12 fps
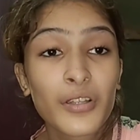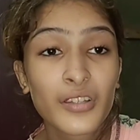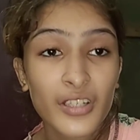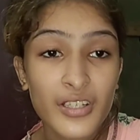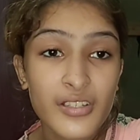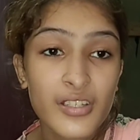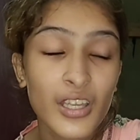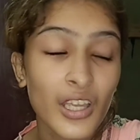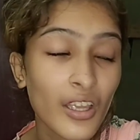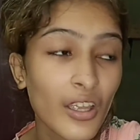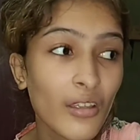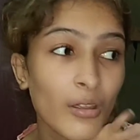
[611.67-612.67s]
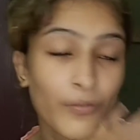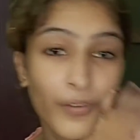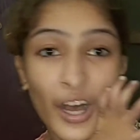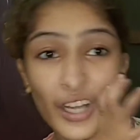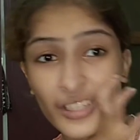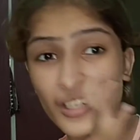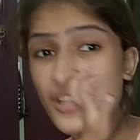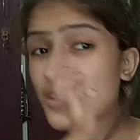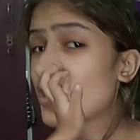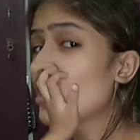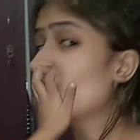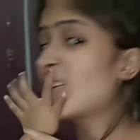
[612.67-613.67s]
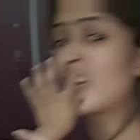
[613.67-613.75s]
मदर्स की फादर्स की